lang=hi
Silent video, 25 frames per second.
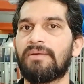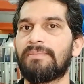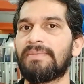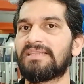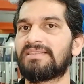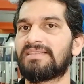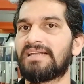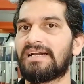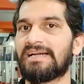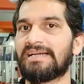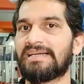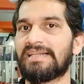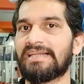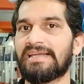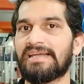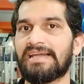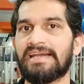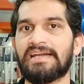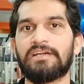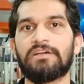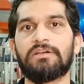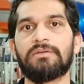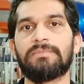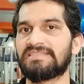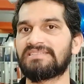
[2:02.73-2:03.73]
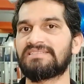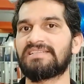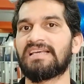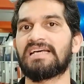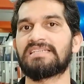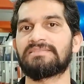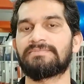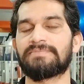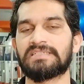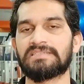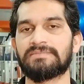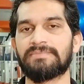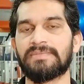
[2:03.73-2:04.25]
हमें थर्टी एट रुपीज़ के
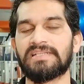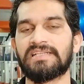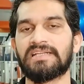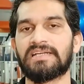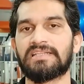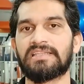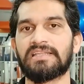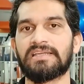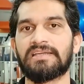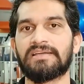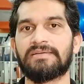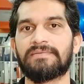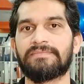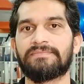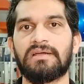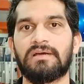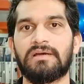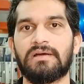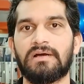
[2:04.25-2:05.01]
आसपास मिल जाती है